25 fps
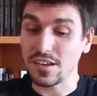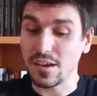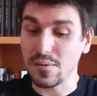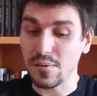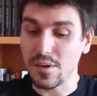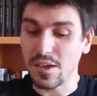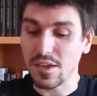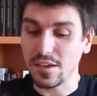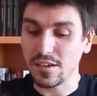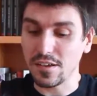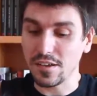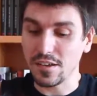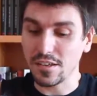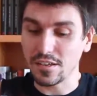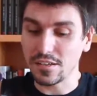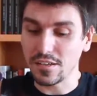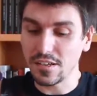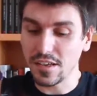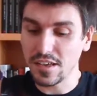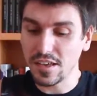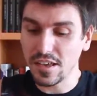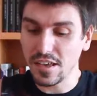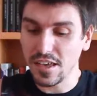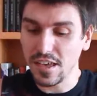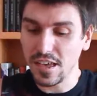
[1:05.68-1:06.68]
sabe.
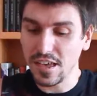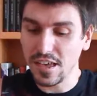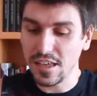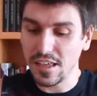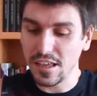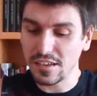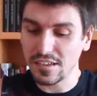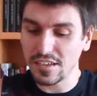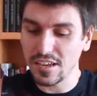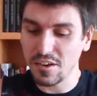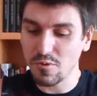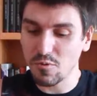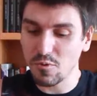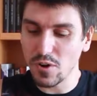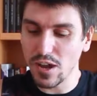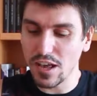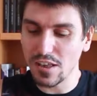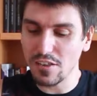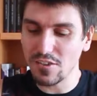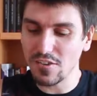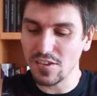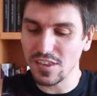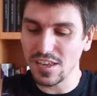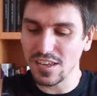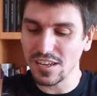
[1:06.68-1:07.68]
Así que
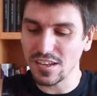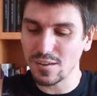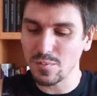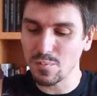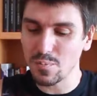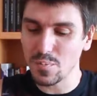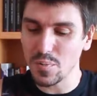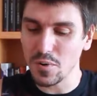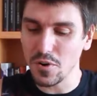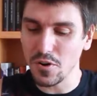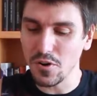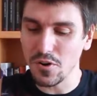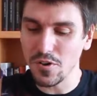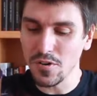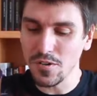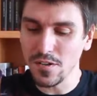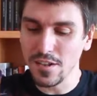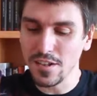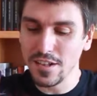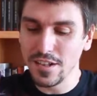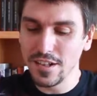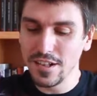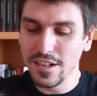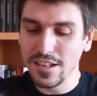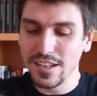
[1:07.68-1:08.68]
asegurado, dispo,
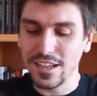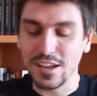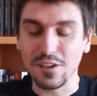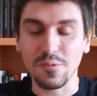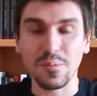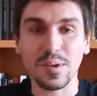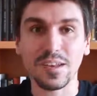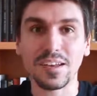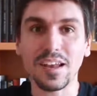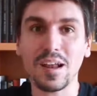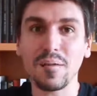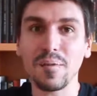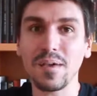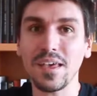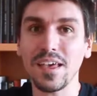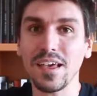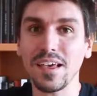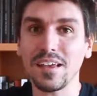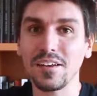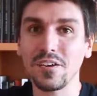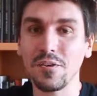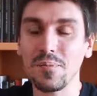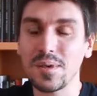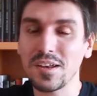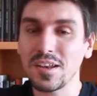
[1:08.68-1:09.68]
que no me, salve,
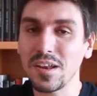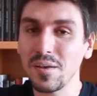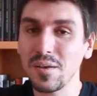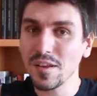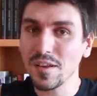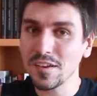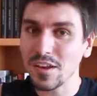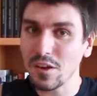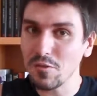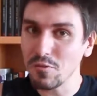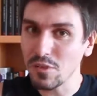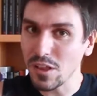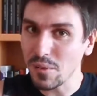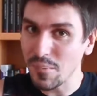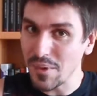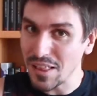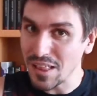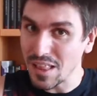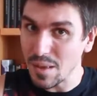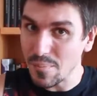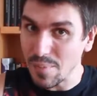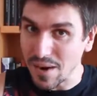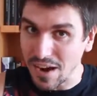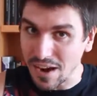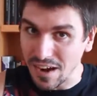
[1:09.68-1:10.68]
no me
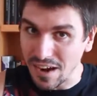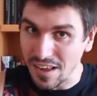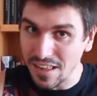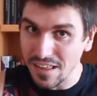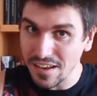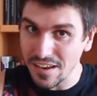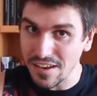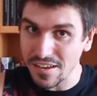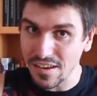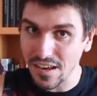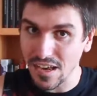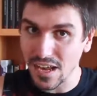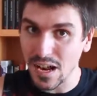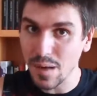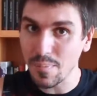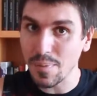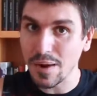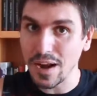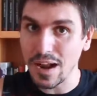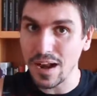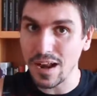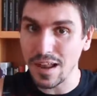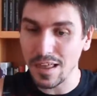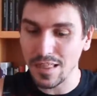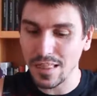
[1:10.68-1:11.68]
absolutamente para nada, ni siquiera
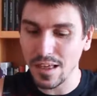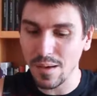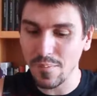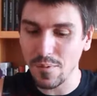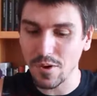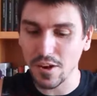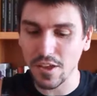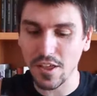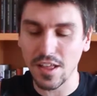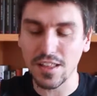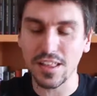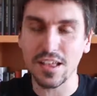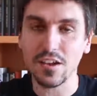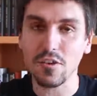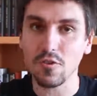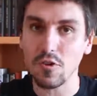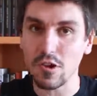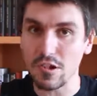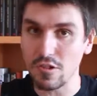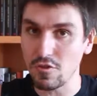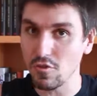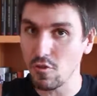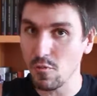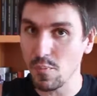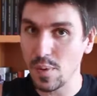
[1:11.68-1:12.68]
para el EZA, porque ya
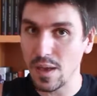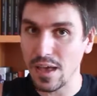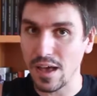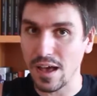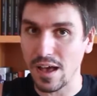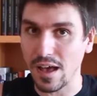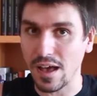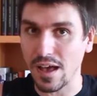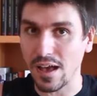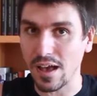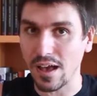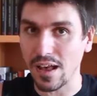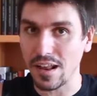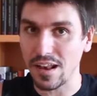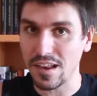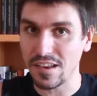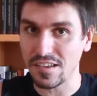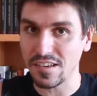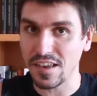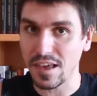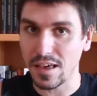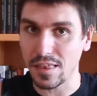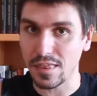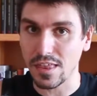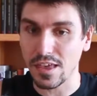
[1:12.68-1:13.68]
tengo el dupe al
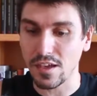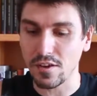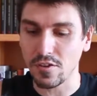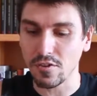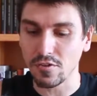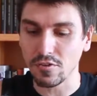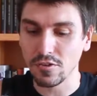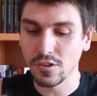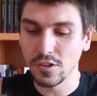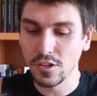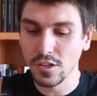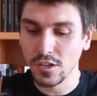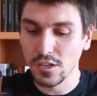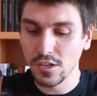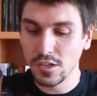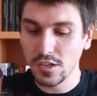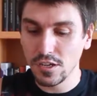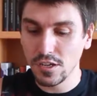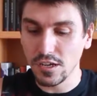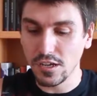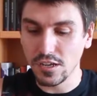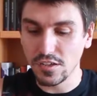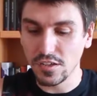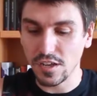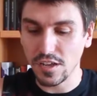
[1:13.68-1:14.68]
SA5.
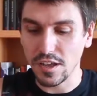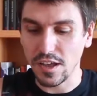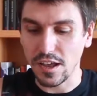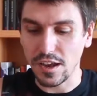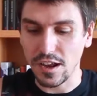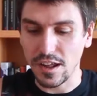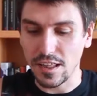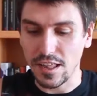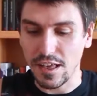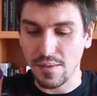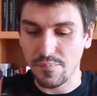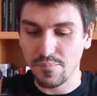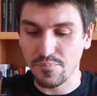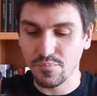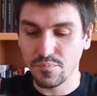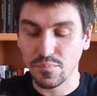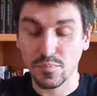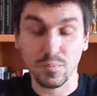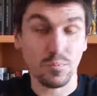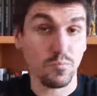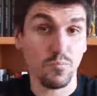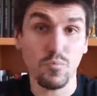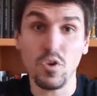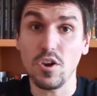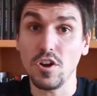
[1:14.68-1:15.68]
Así que nada.
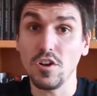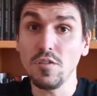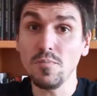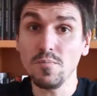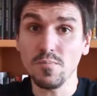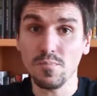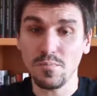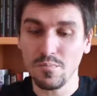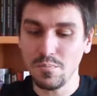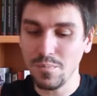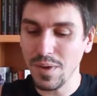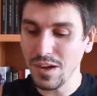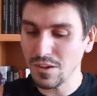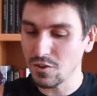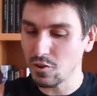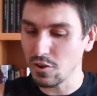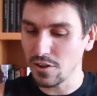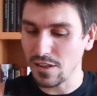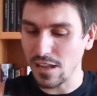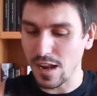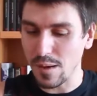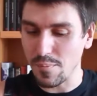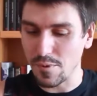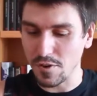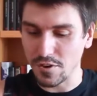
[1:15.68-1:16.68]
Bueno, más
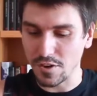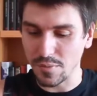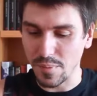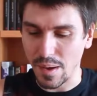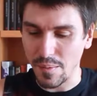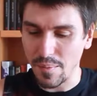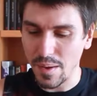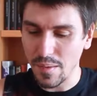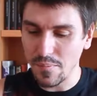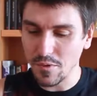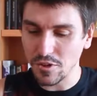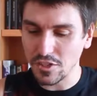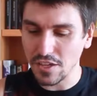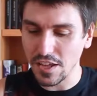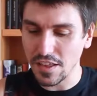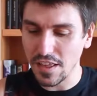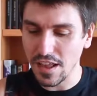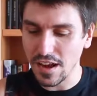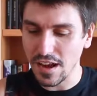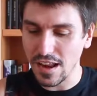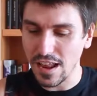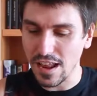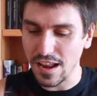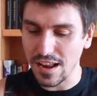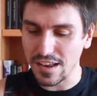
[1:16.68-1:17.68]
suerte la próxima. Vamos a
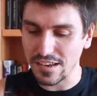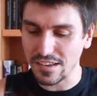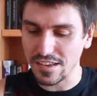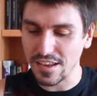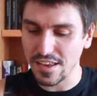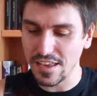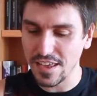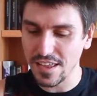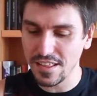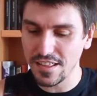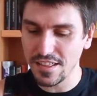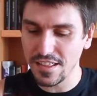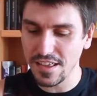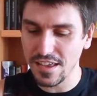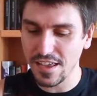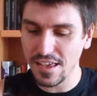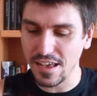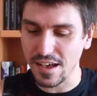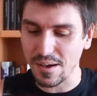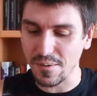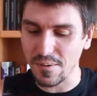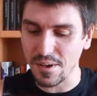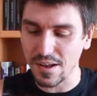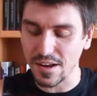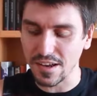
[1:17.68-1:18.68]
darle a la
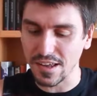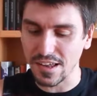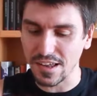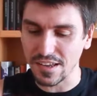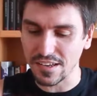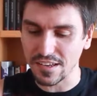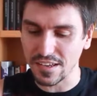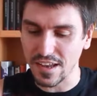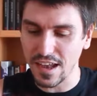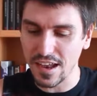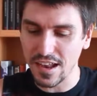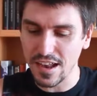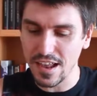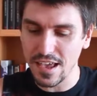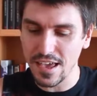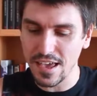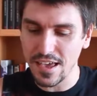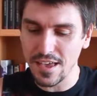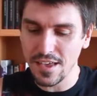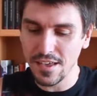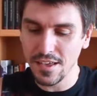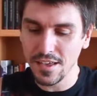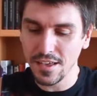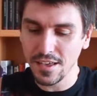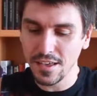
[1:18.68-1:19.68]
siguiente, a ver qué
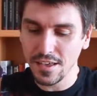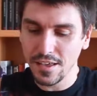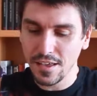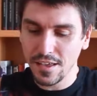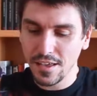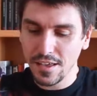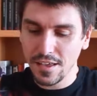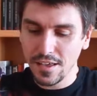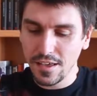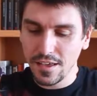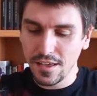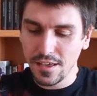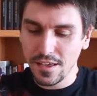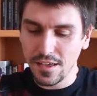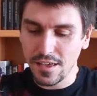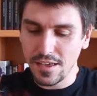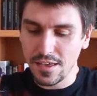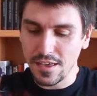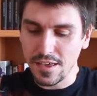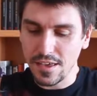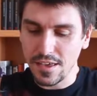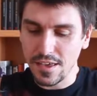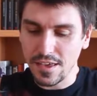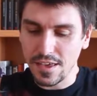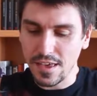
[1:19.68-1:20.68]
sale.
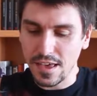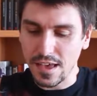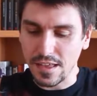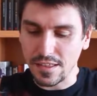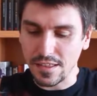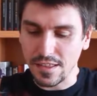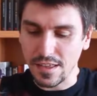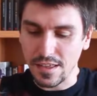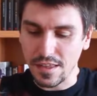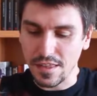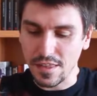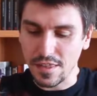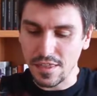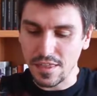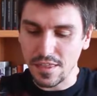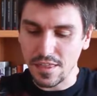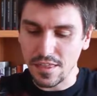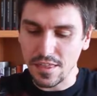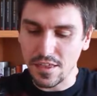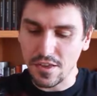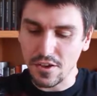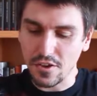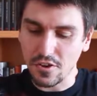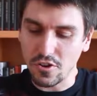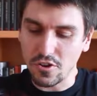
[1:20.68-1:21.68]
Y
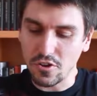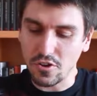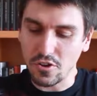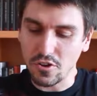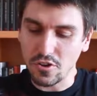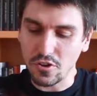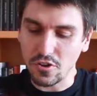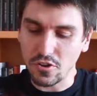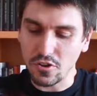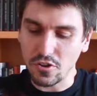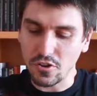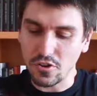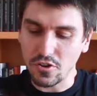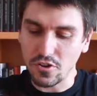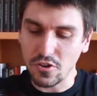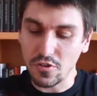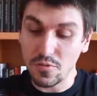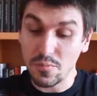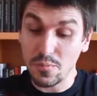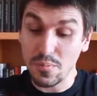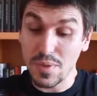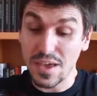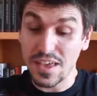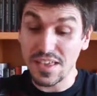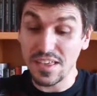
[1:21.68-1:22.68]

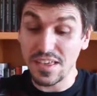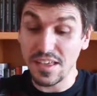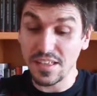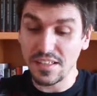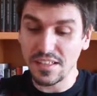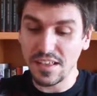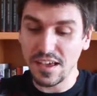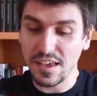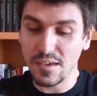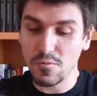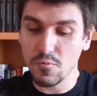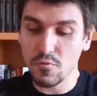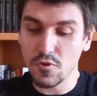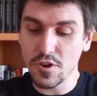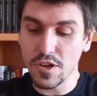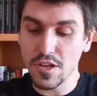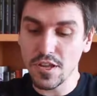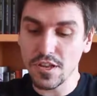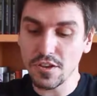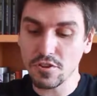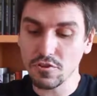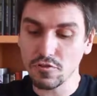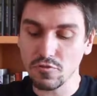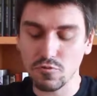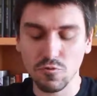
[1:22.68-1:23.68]
atención, Belleta y
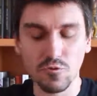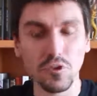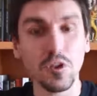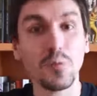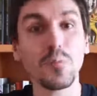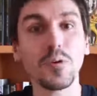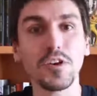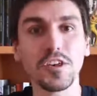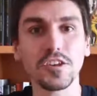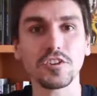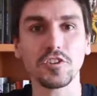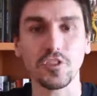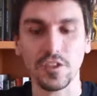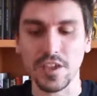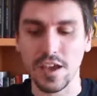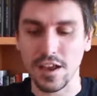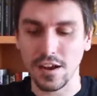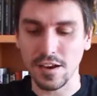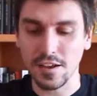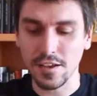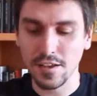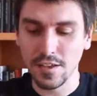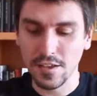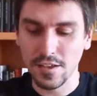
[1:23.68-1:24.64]
Wish, uno puede soñar.